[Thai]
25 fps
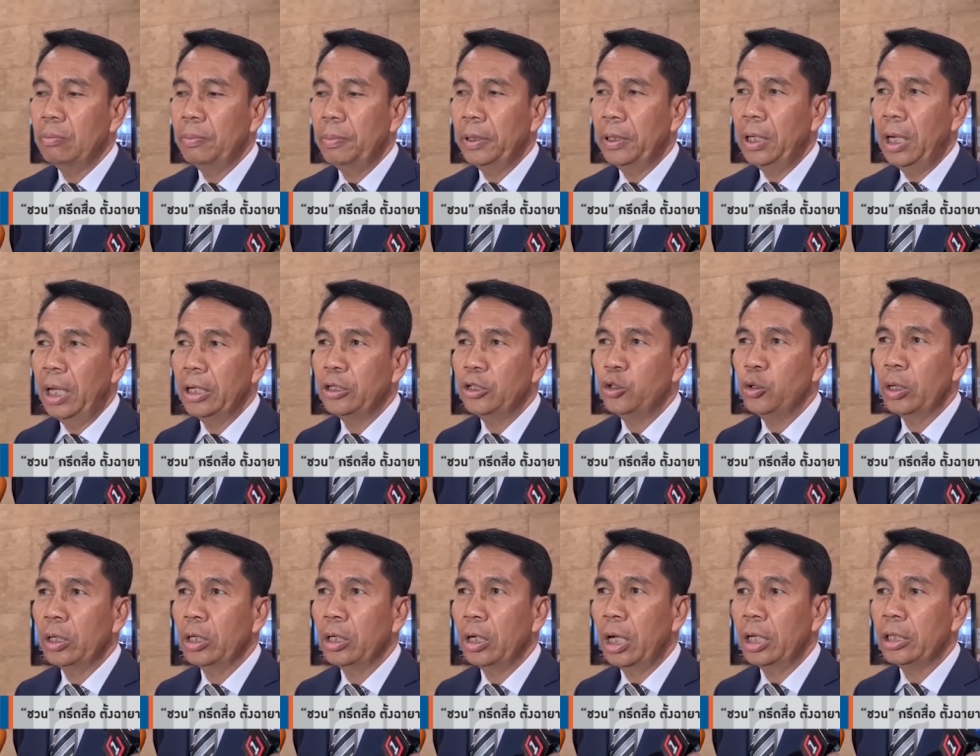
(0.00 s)
แต่ก่อน
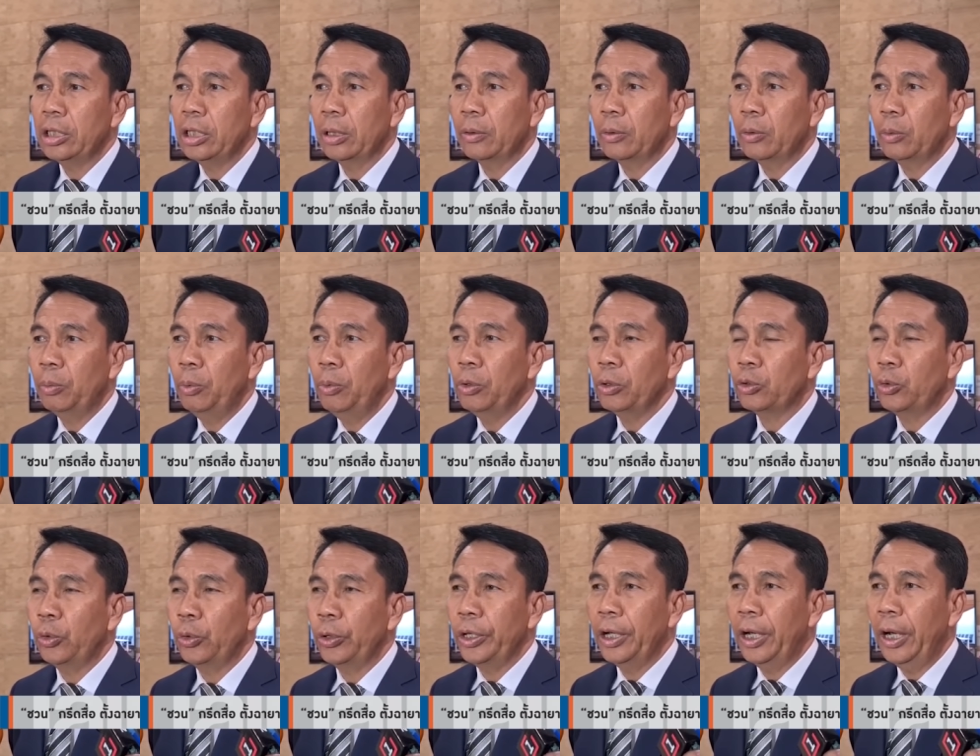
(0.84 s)
ก็ต้องเป็นดาวสภา แต่
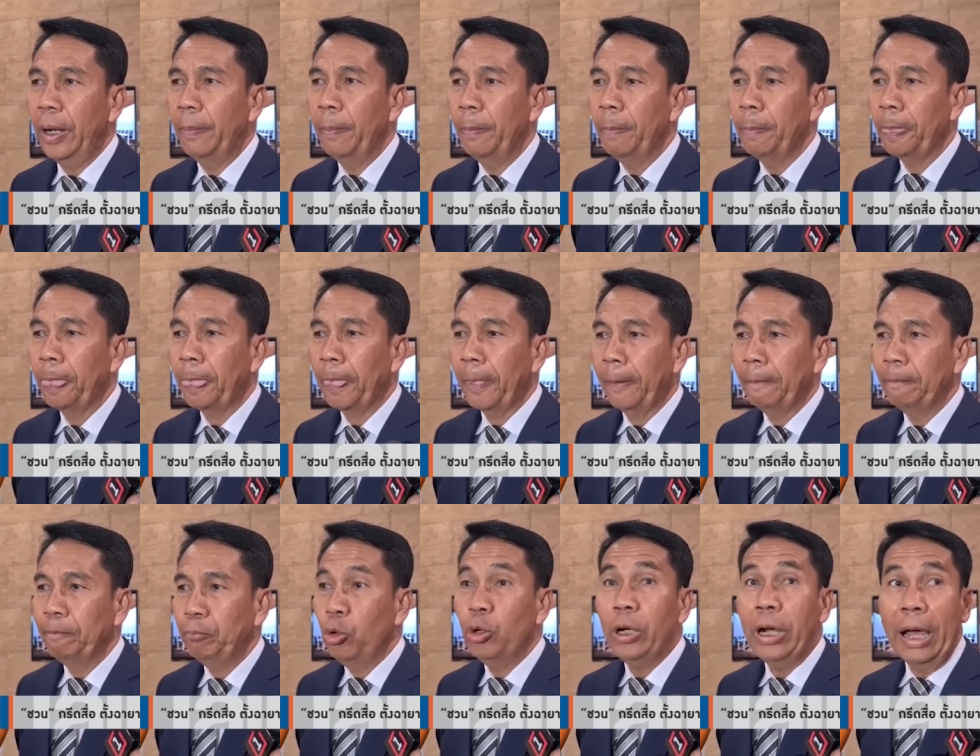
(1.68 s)
คุณจุลินก็ไม่ใช่
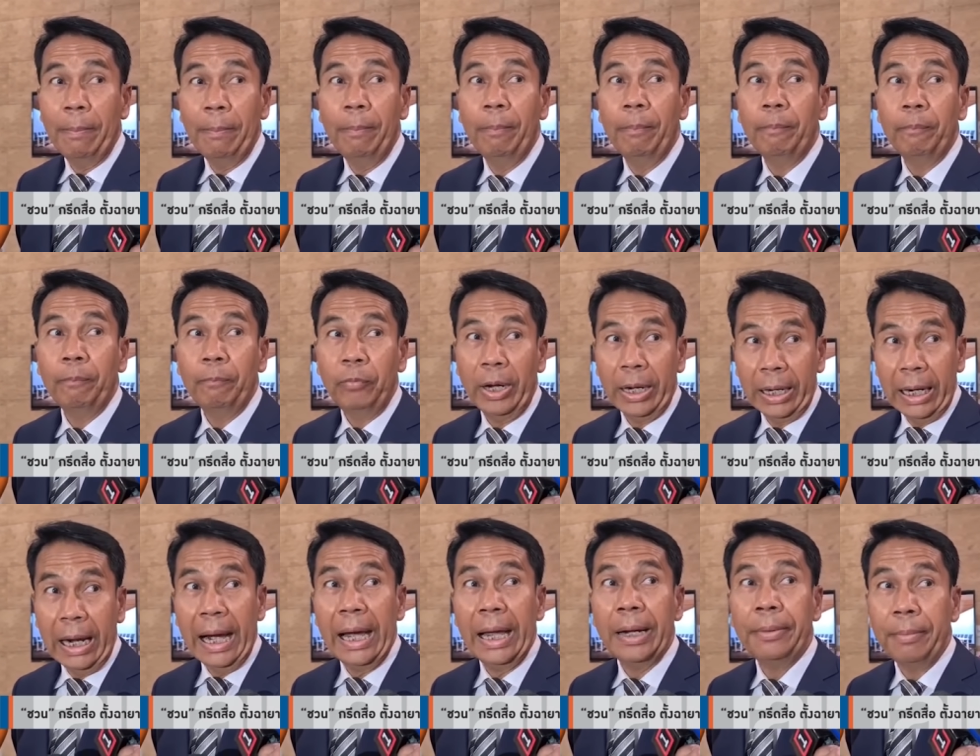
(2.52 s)
นะไม่ใช่
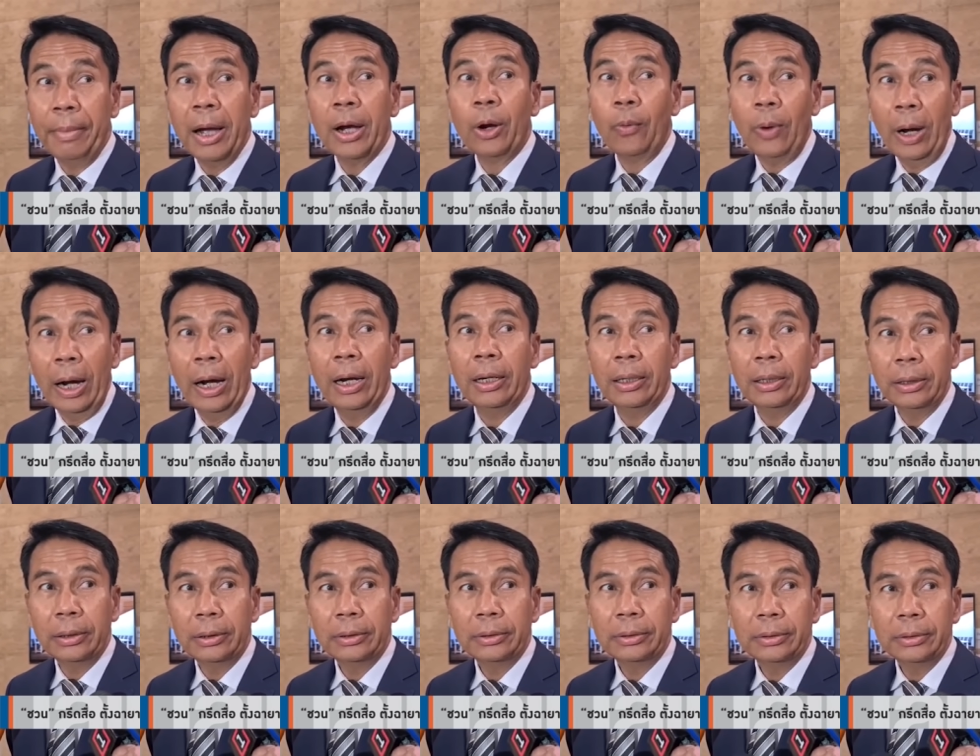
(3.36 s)
คุณจุลินก็ไม่
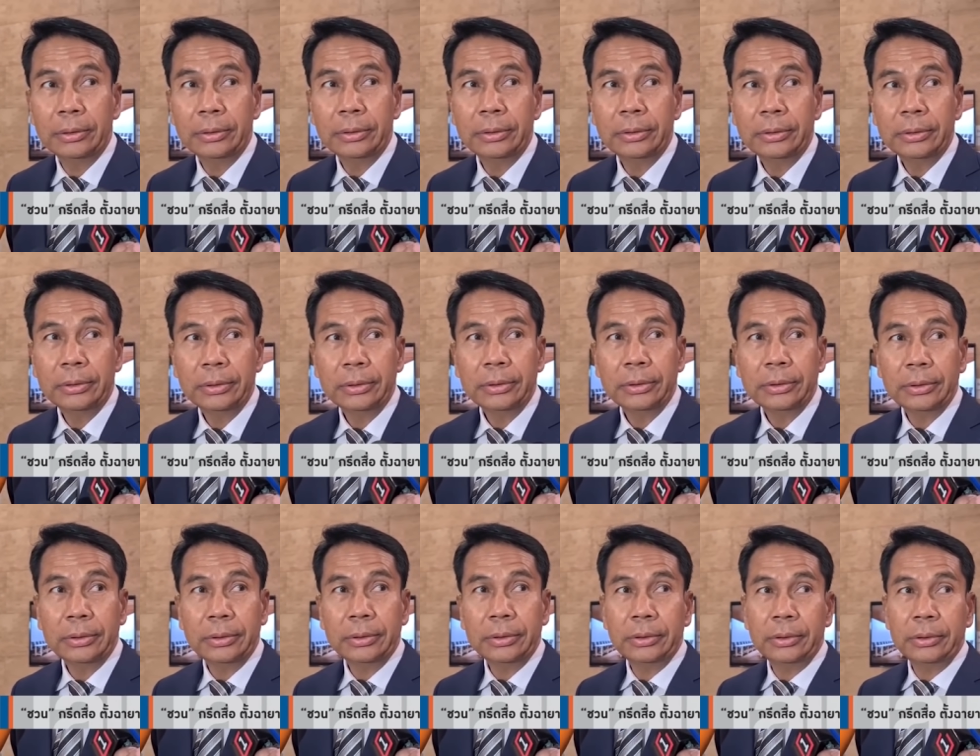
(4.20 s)
เชิงนะคือตอน
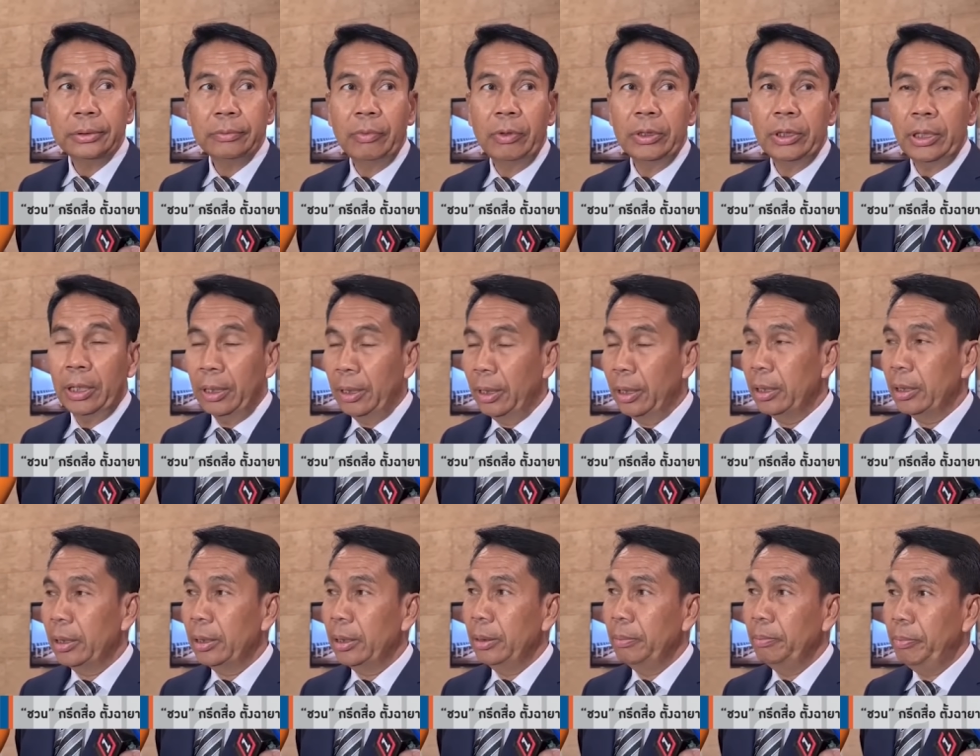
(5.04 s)
นี้ก็คือแบบลักษณะ
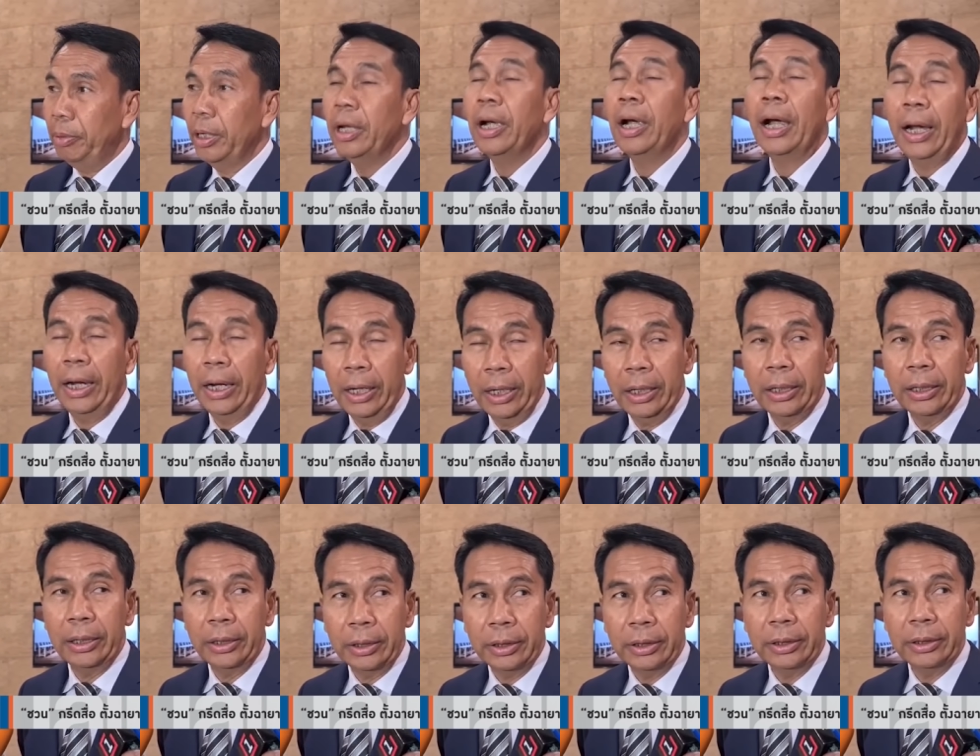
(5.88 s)
ของงานที่
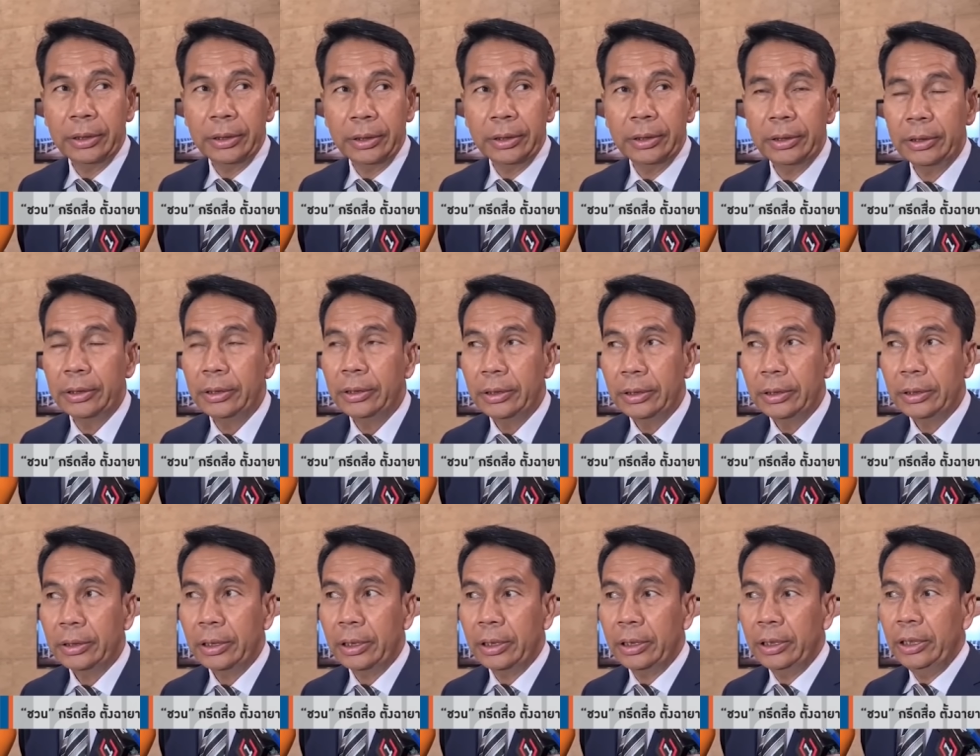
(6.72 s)
หัวหน้าพักที่
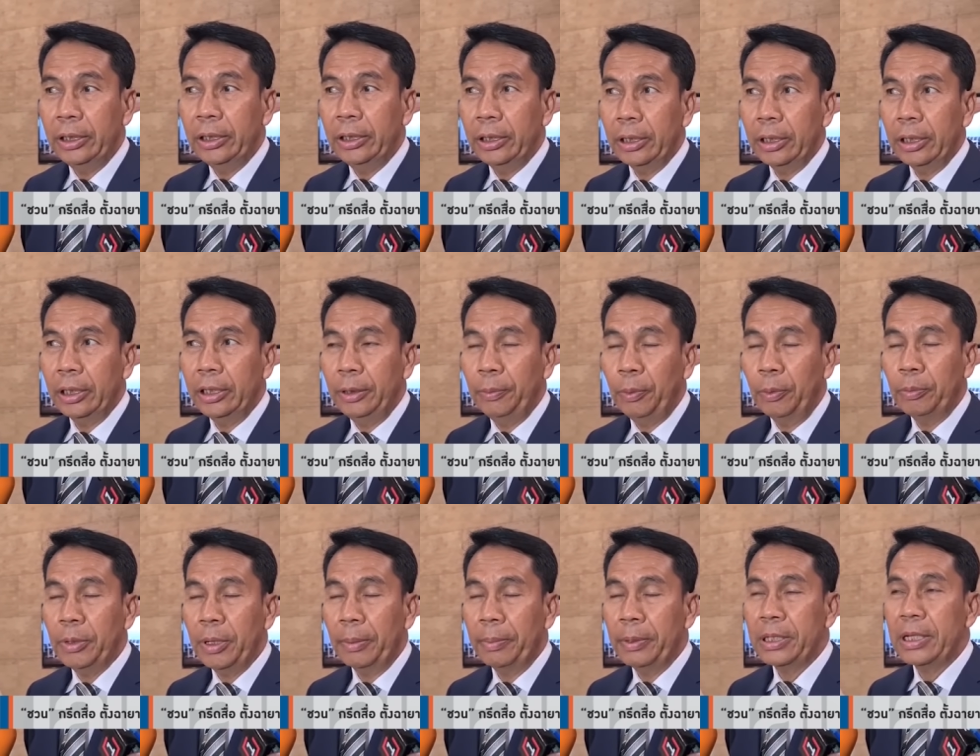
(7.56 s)
จะต้องโดดเด่นก
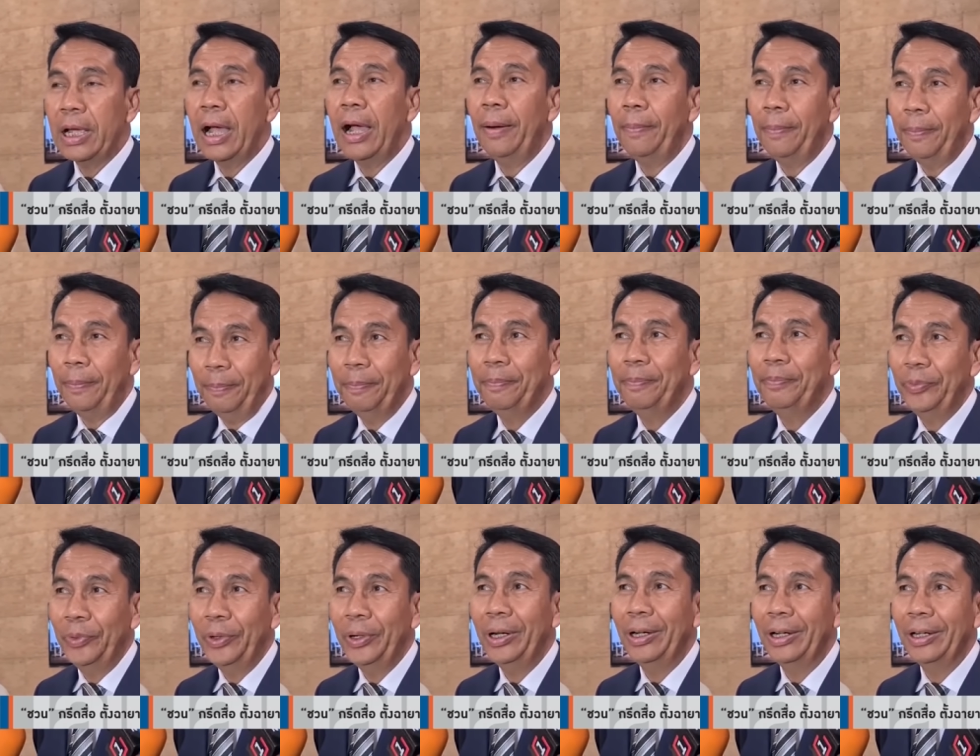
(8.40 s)
ว่า อะไรเงี้ยดาว
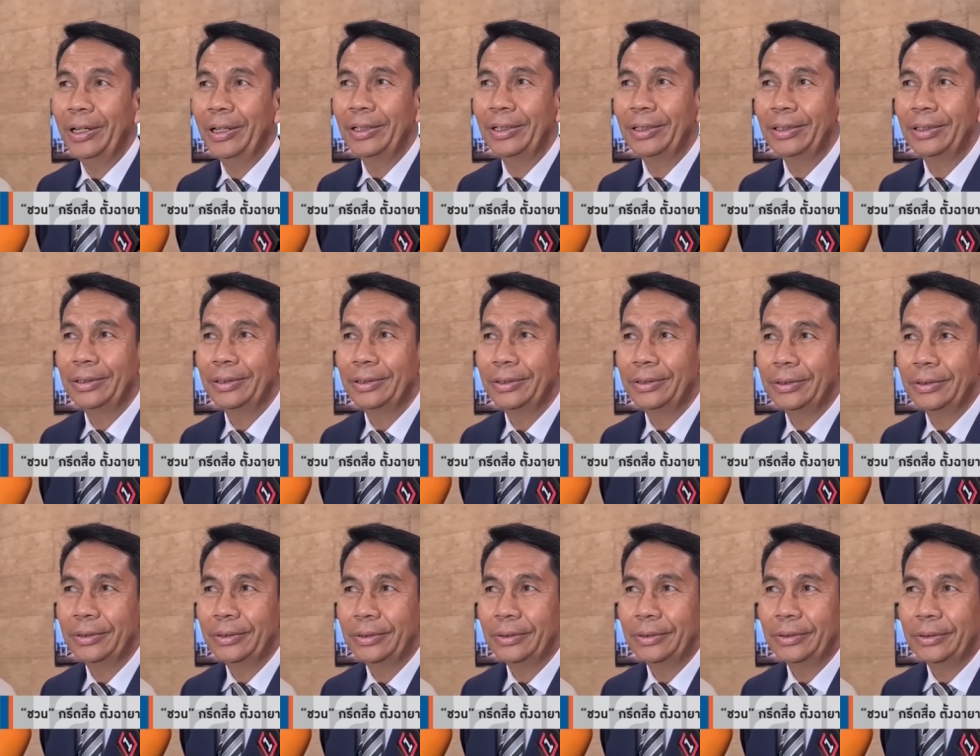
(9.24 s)
สภามันจะมีคนที่เป็นดา